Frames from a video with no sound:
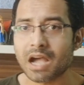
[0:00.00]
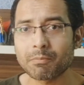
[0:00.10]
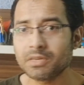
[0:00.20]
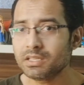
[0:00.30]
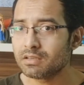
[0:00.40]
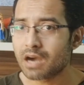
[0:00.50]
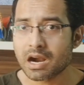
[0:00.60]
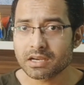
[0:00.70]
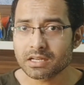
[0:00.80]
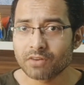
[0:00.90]
আপনি
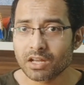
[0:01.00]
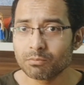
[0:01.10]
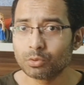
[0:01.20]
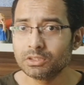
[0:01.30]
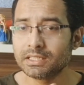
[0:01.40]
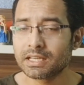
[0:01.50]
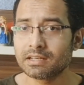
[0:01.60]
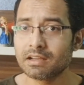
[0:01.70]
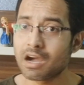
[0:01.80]
হার্টের ভাল্ব বদলে দেন